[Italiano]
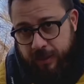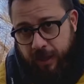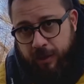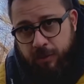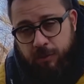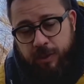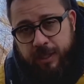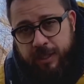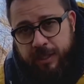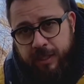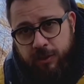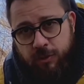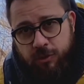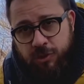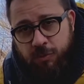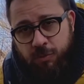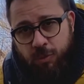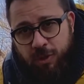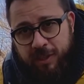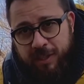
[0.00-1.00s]
e quindi
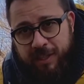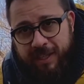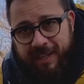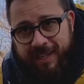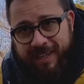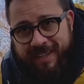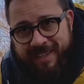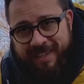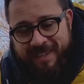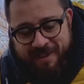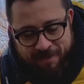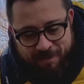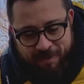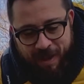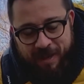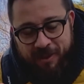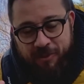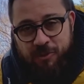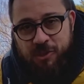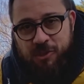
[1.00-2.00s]
cosa vuol dire?
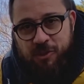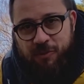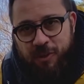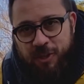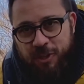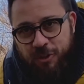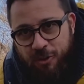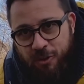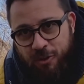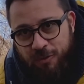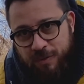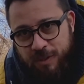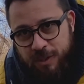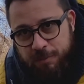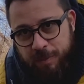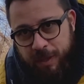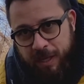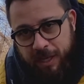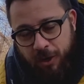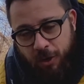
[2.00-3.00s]
Beh, in questo video vi
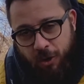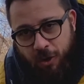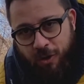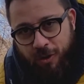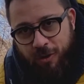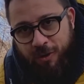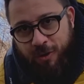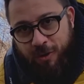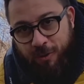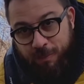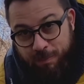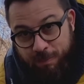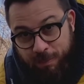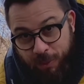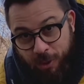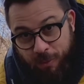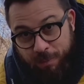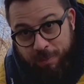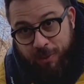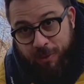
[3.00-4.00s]
spiegherò
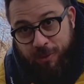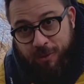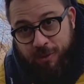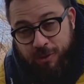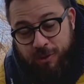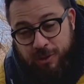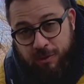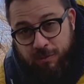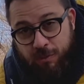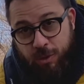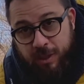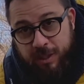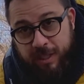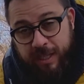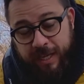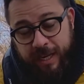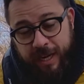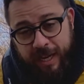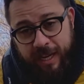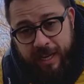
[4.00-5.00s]
proprio cosa vuol
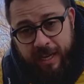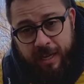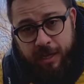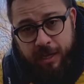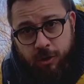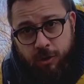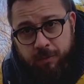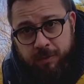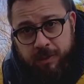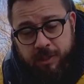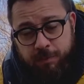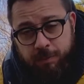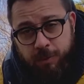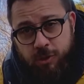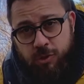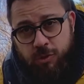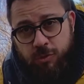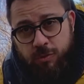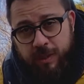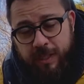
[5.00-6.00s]
dire, come si
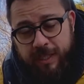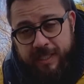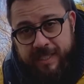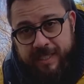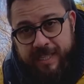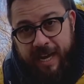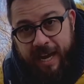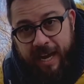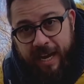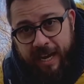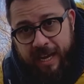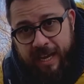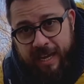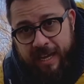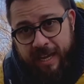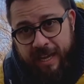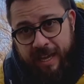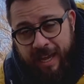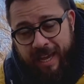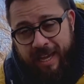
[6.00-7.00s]
possono utilizzare
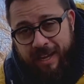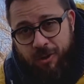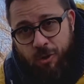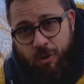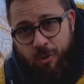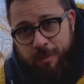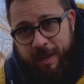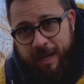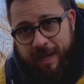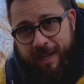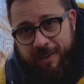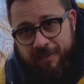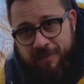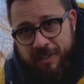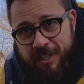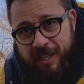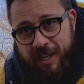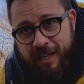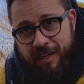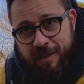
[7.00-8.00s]
e come
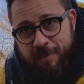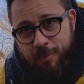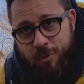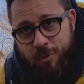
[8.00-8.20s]
evitare le